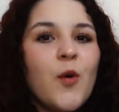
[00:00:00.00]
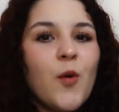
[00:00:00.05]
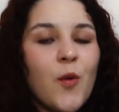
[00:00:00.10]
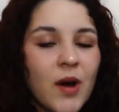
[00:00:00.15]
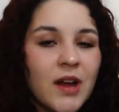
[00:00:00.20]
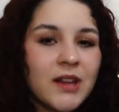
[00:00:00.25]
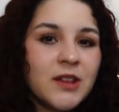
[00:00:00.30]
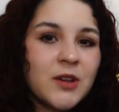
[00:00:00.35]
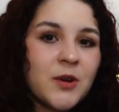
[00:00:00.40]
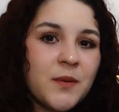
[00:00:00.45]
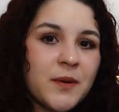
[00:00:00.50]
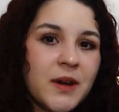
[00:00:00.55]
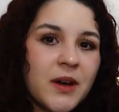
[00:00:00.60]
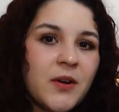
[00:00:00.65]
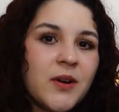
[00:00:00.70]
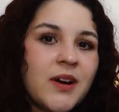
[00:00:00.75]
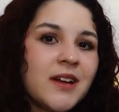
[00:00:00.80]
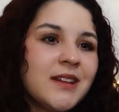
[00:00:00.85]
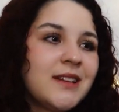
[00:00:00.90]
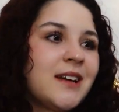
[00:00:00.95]
Cuando
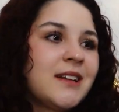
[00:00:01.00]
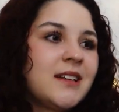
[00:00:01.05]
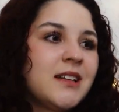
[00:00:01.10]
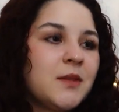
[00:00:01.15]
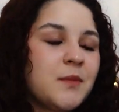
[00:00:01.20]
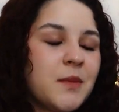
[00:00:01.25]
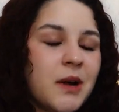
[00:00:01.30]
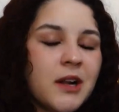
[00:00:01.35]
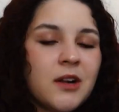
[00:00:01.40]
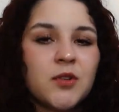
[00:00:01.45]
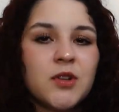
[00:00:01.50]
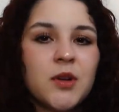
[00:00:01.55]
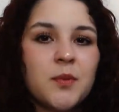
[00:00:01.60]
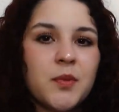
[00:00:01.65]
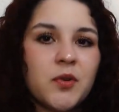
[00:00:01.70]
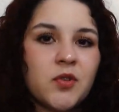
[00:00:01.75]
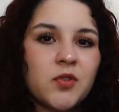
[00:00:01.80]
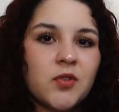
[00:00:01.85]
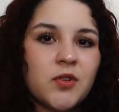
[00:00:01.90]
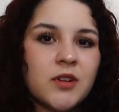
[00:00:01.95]
veo que tratan mal a
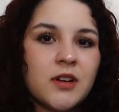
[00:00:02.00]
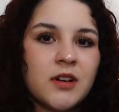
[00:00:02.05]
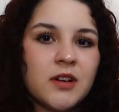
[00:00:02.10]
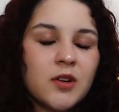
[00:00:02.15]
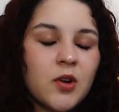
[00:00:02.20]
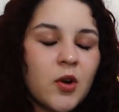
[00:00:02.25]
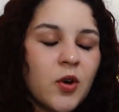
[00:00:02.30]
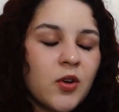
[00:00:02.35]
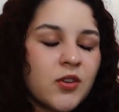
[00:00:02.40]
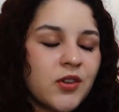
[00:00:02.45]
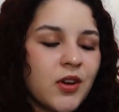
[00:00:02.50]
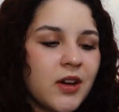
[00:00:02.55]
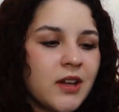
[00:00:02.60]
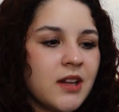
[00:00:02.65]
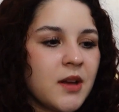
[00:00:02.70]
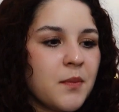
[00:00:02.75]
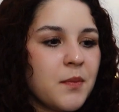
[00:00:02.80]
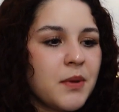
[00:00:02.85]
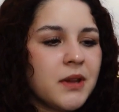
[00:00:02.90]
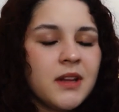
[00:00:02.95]
una persona. O sea,
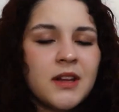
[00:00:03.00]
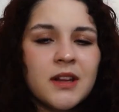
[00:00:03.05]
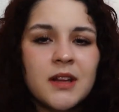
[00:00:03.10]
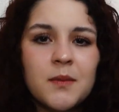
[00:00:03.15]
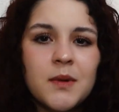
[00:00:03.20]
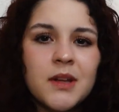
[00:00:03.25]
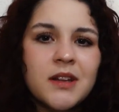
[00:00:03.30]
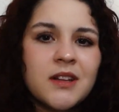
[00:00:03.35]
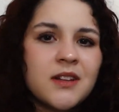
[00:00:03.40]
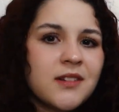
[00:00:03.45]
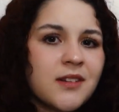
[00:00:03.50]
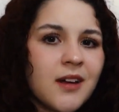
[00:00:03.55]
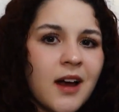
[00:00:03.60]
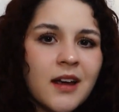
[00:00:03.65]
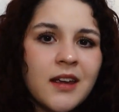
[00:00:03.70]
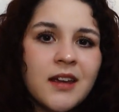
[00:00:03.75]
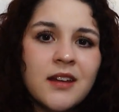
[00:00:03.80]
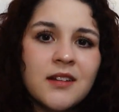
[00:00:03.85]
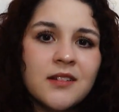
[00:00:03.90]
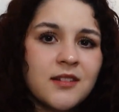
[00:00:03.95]
independientemente
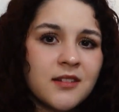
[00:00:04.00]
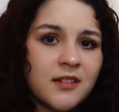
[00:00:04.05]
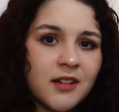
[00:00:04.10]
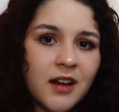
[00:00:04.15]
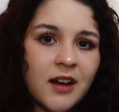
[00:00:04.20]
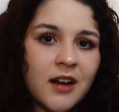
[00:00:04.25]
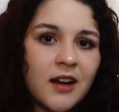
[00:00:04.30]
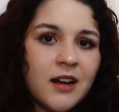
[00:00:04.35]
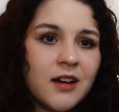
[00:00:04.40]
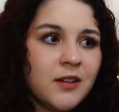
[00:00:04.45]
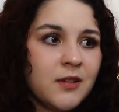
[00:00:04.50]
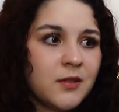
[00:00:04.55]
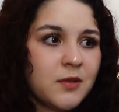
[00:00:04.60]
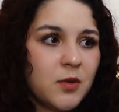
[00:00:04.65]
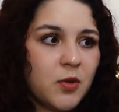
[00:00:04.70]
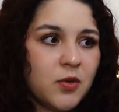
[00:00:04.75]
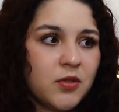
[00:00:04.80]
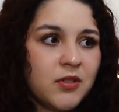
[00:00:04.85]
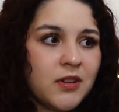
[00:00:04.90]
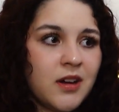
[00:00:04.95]
sea quien sea,
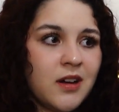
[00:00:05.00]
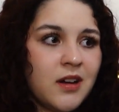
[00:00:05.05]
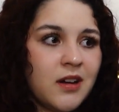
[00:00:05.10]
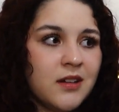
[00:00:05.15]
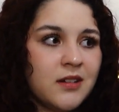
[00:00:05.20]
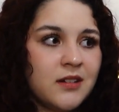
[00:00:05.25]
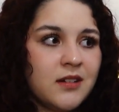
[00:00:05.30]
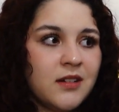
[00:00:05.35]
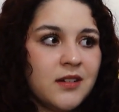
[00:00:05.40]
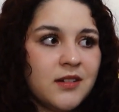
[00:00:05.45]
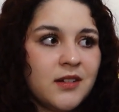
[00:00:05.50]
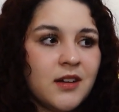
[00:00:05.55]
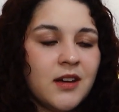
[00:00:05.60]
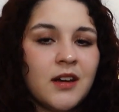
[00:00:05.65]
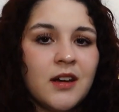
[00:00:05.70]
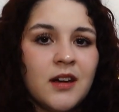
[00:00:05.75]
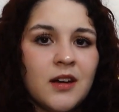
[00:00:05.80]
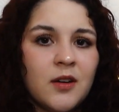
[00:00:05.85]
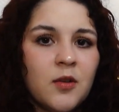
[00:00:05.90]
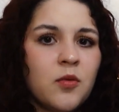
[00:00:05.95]
o sea,
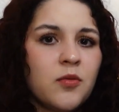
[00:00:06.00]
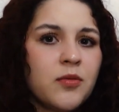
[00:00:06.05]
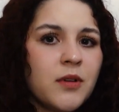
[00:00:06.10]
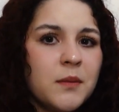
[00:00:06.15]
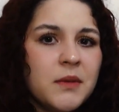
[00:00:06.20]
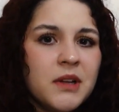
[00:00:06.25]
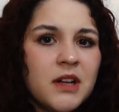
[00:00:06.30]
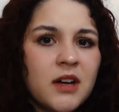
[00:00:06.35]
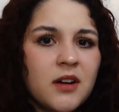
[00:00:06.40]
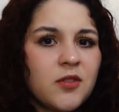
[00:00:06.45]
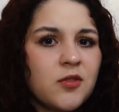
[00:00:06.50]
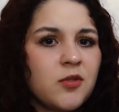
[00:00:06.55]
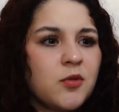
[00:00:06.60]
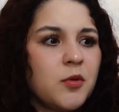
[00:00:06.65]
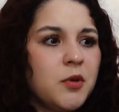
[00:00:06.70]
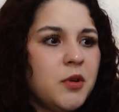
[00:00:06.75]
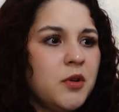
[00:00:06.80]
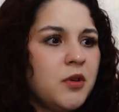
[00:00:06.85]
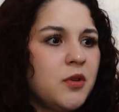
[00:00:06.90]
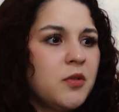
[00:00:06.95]
desde un familiar
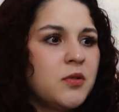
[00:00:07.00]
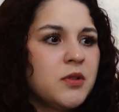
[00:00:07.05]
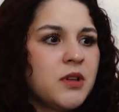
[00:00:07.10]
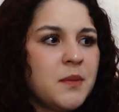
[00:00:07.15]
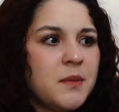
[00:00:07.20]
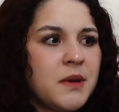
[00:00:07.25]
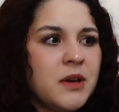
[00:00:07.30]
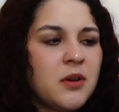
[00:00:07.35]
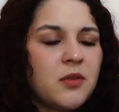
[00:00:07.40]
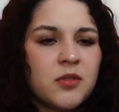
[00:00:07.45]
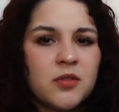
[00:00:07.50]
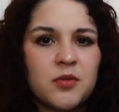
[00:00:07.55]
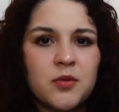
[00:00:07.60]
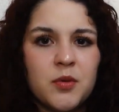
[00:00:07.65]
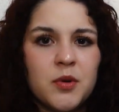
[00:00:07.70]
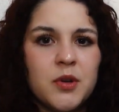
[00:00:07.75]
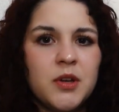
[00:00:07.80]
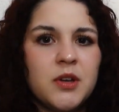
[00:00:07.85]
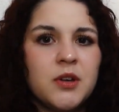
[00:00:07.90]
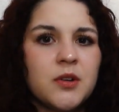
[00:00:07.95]
suyo, un amigo
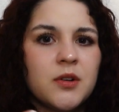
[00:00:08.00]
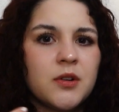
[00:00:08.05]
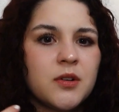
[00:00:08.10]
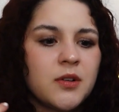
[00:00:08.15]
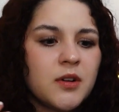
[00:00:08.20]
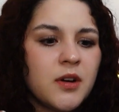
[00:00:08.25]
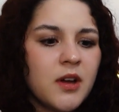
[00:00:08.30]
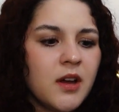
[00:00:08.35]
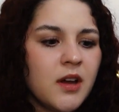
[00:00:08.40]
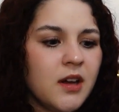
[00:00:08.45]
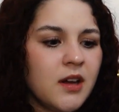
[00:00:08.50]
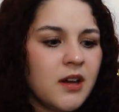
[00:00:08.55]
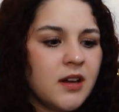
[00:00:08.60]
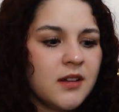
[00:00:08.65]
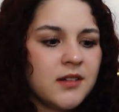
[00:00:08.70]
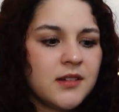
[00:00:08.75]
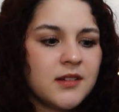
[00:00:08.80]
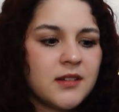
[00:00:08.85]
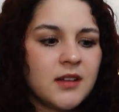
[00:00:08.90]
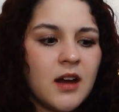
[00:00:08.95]
suyo,
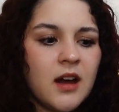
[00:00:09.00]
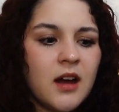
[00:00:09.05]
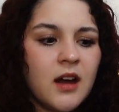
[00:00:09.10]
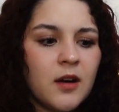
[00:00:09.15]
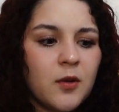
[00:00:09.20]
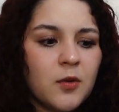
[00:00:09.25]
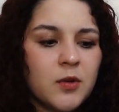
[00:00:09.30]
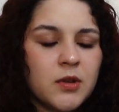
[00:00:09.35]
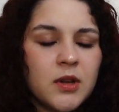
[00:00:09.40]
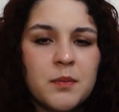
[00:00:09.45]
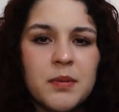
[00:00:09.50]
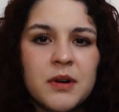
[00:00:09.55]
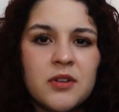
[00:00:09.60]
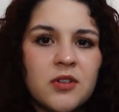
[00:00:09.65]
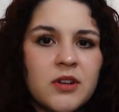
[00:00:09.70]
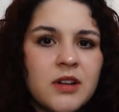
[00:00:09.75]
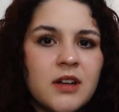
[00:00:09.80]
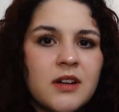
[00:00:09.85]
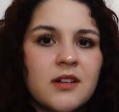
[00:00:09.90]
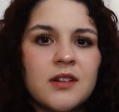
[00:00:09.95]
este, a una
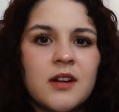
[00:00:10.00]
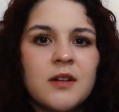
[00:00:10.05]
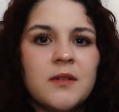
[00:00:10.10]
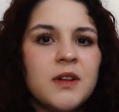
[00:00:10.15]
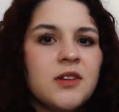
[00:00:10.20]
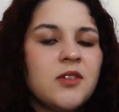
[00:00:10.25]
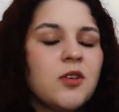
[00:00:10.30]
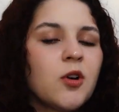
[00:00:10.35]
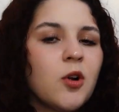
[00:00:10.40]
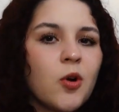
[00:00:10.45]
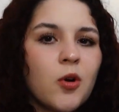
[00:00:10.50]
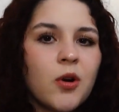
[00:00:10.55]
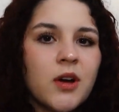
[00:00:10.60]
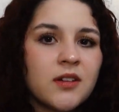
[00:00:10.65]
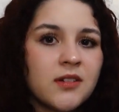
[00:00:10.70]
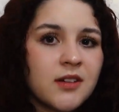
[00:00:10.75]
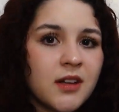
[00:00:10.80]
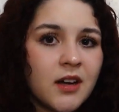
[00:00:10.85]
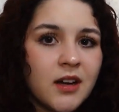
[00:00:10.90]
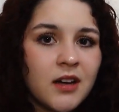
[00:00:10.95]
persona de servicio, lo
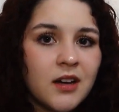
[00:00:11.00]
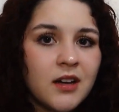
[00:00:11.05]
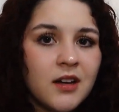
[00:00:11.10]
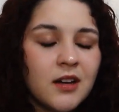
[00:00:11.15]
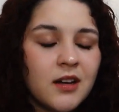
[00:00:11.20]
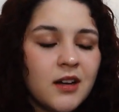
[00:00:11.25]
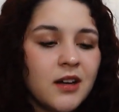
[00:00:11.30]
que sea,